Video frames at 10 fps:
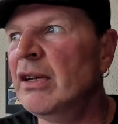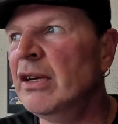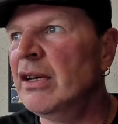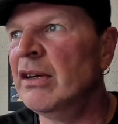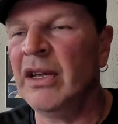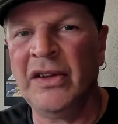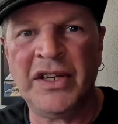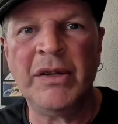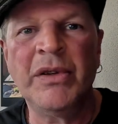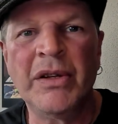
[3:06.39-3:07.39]
Äh,
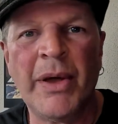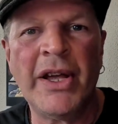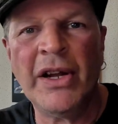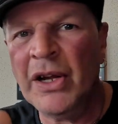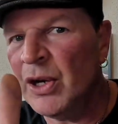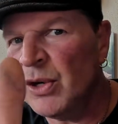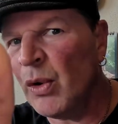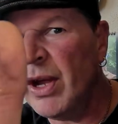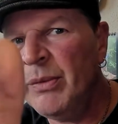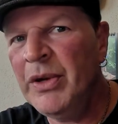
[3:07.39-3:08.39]
es geht wieder weiter.
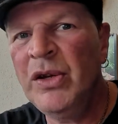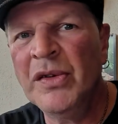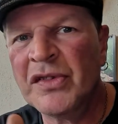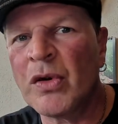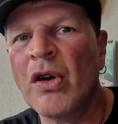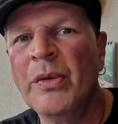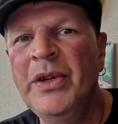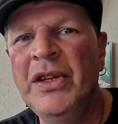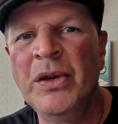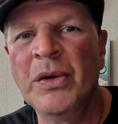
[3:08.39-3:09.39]
Neue Videos,
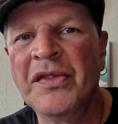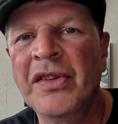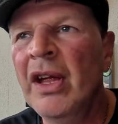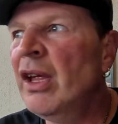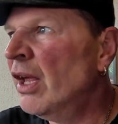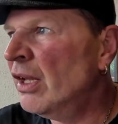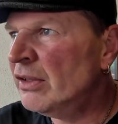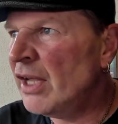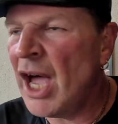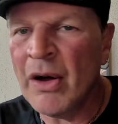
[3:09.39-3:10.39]
Kochvideos,
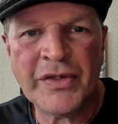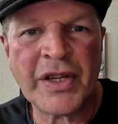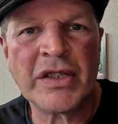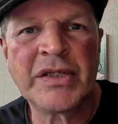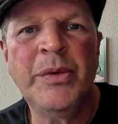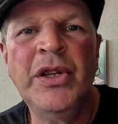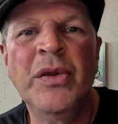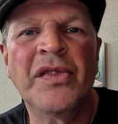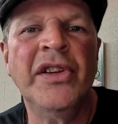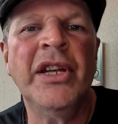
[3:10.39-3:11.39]

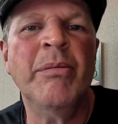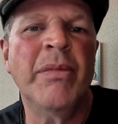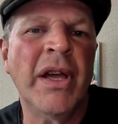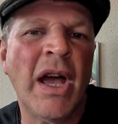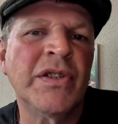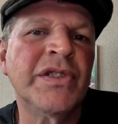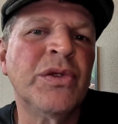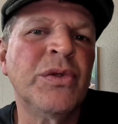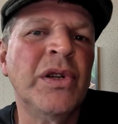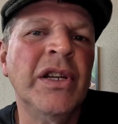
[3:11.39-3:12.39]
Auftragsvideos nebenbei
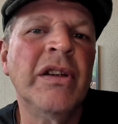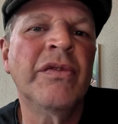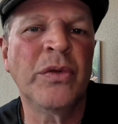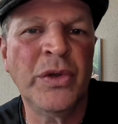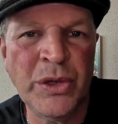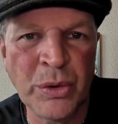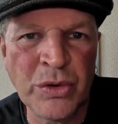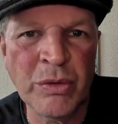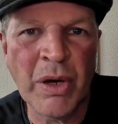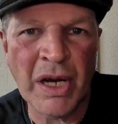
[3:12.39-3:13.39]
außertourlich von
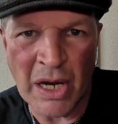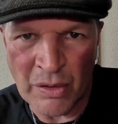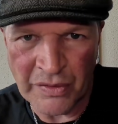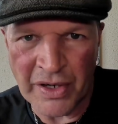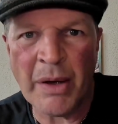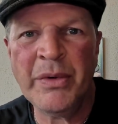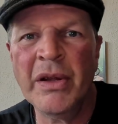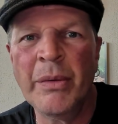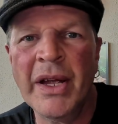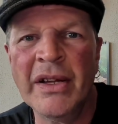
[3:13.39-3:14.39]
YouTube laufen auch
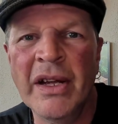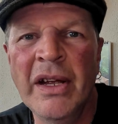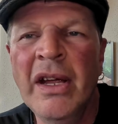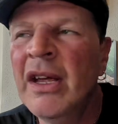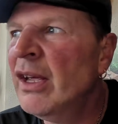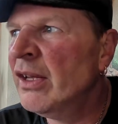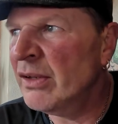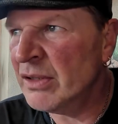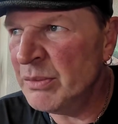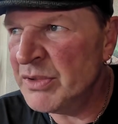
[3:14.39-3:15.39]
wieder weiter.
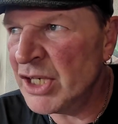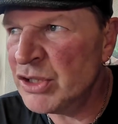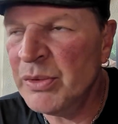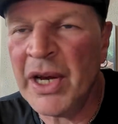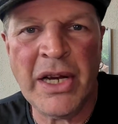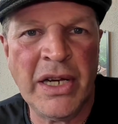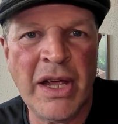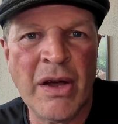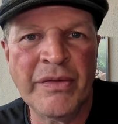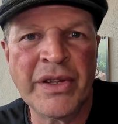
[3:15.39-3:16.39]
Da gibt es auch schon wieder
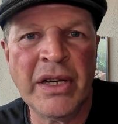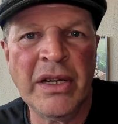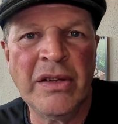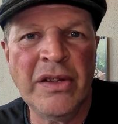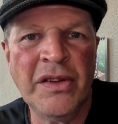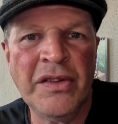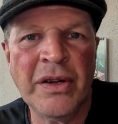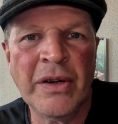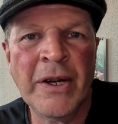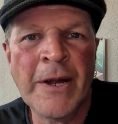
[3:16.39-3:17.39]
einige Aufträge dieses
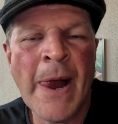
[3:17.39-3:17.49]
Jahr.